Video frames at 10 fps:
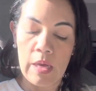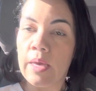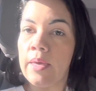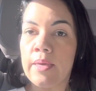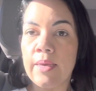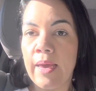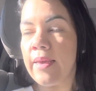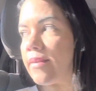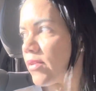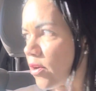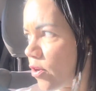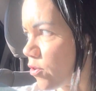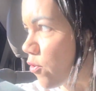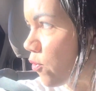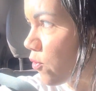E é isso, agora eu
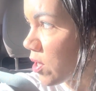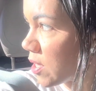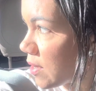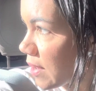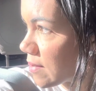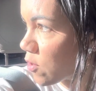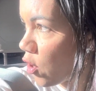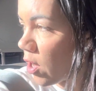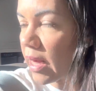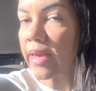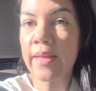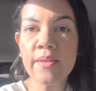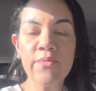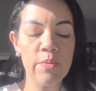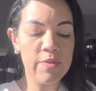tô aqui na escola, a
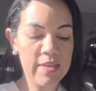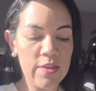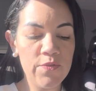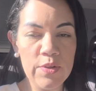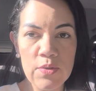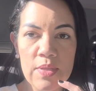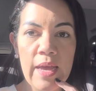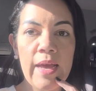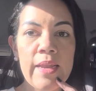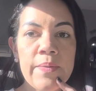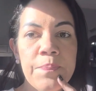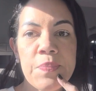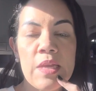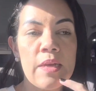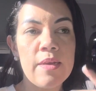Kathleen veio buscar os filhos dela.
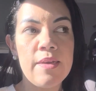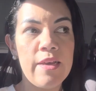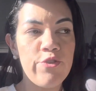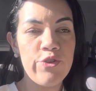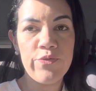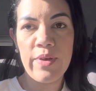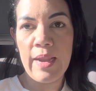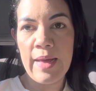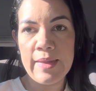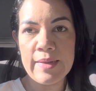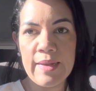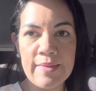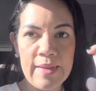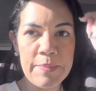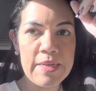E a gente vai lá na
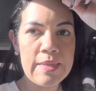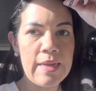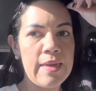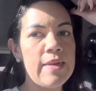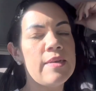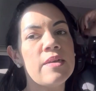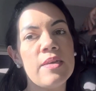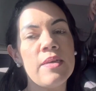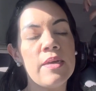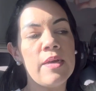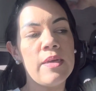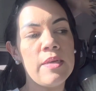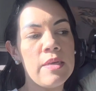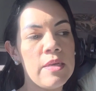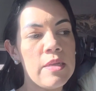casa da mãe dela. E
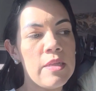aí